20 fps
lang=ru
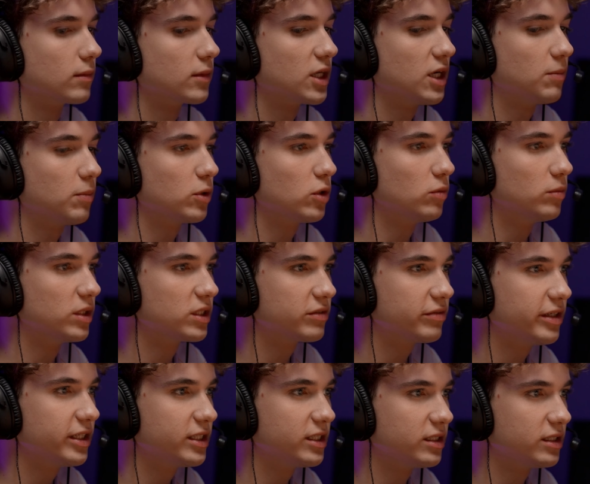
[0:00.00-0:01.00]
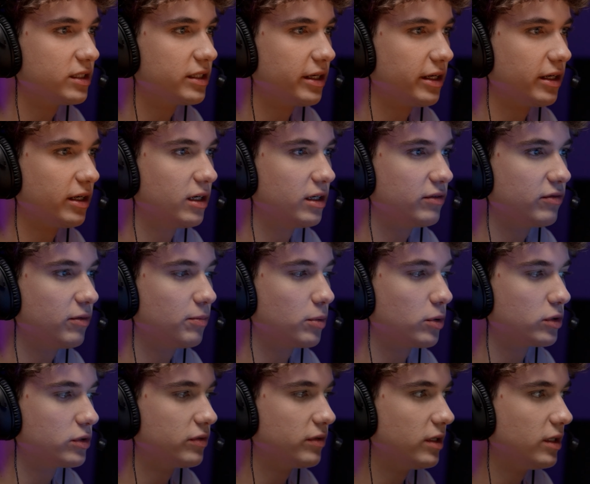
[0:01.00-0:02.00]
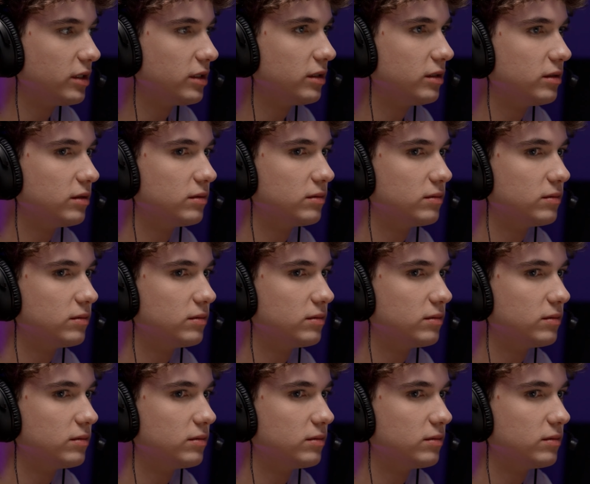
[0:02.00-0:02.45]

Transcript: Так потом на своей сенсей играет вопрос великий.